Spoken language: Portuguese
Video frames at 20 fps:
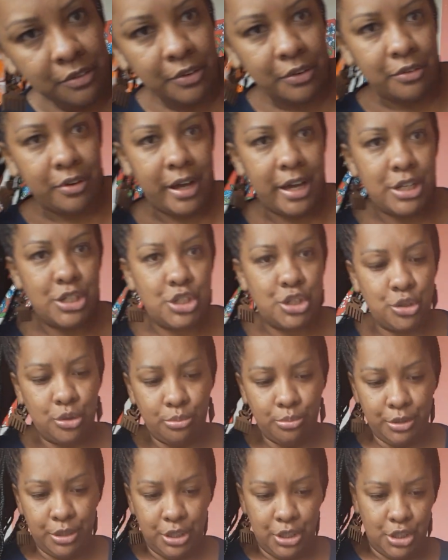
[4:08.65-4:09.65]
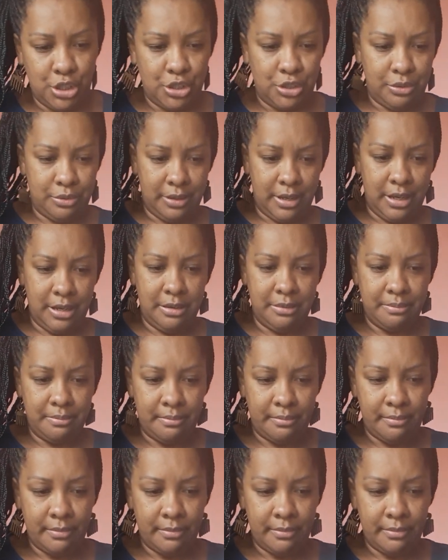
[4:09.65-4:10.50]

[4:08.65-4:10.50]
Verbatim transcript: Corretinho, bonitinho, né?